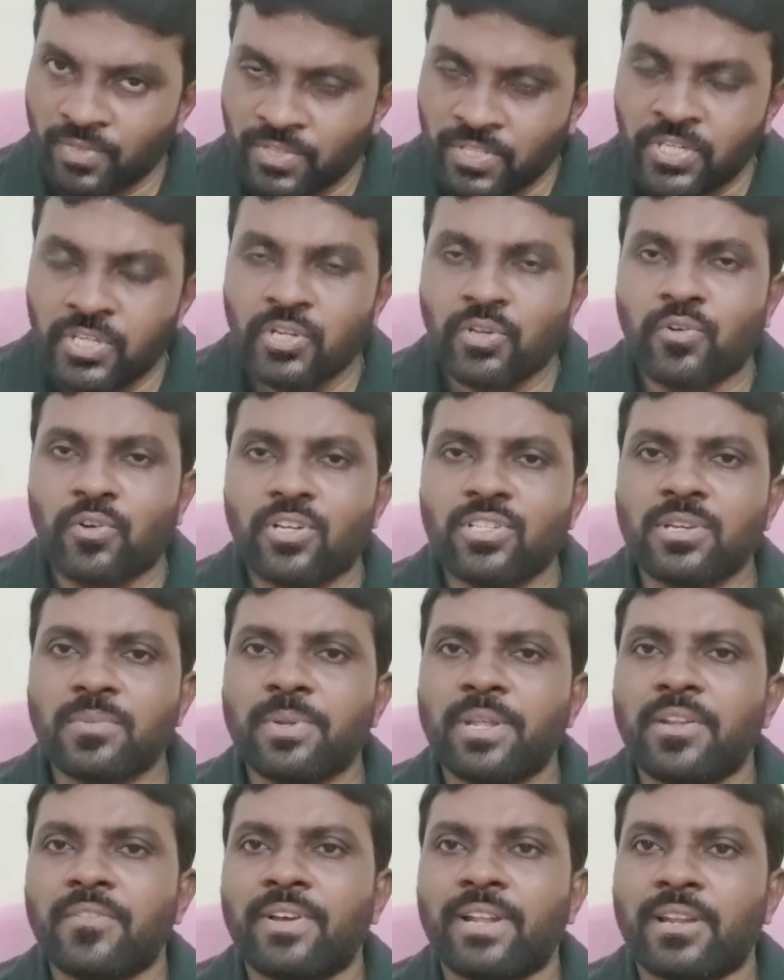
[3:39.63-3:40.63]
దీనికోసం
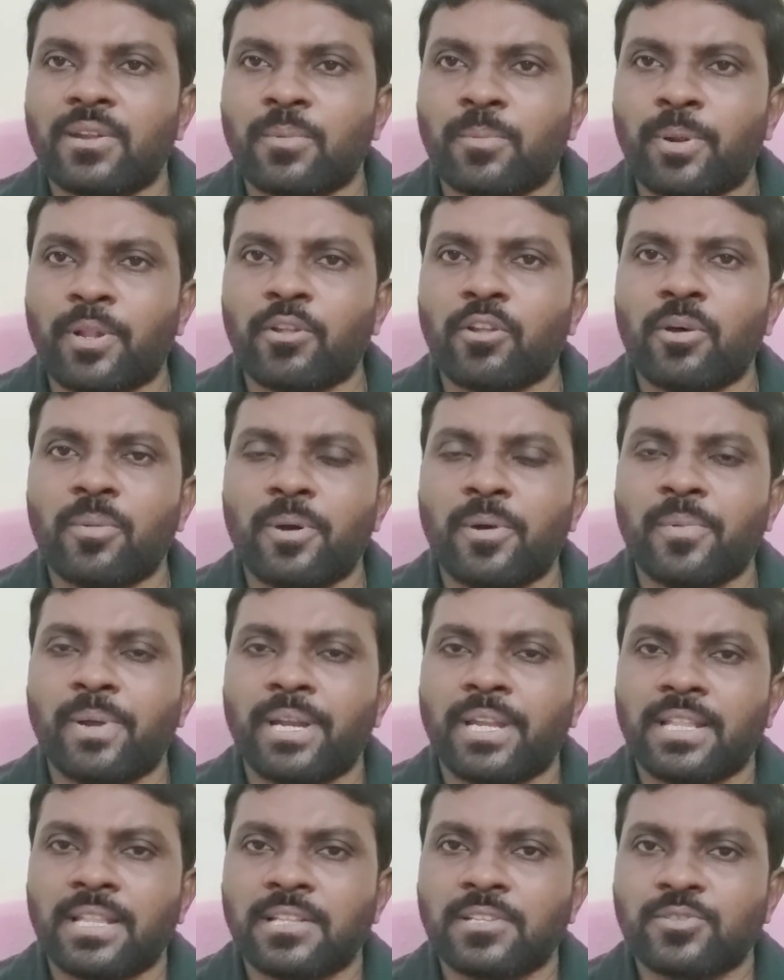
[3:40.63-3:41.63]
నేను వీళ్ళని ప్రలోభ
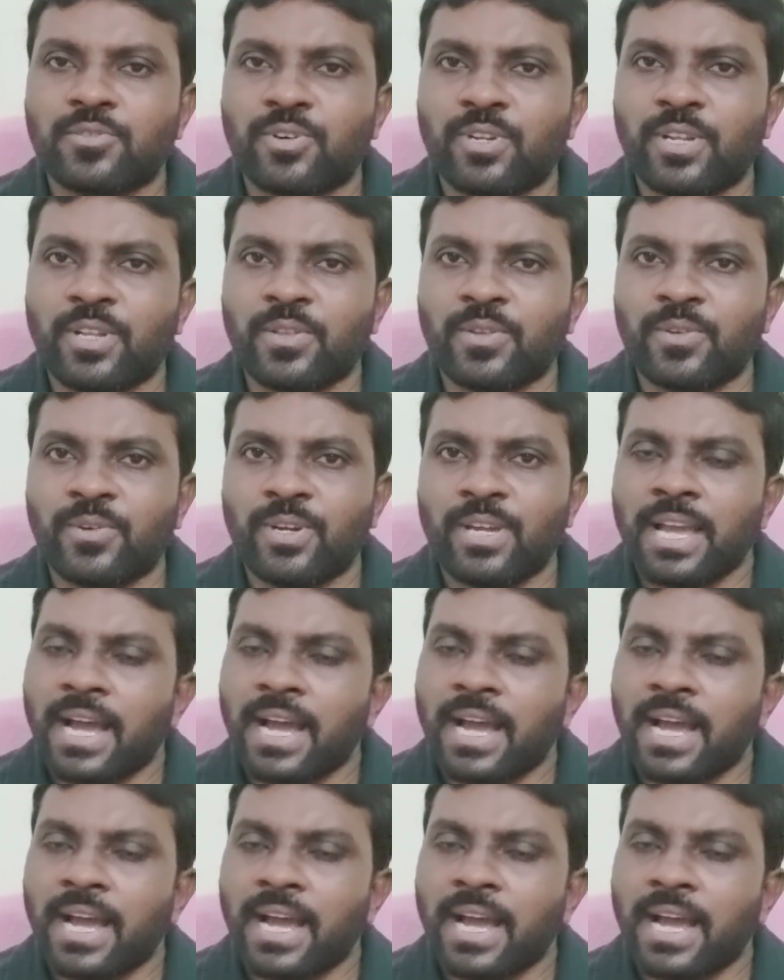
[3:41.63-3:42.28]
పెట్టదలుచుకోలేదు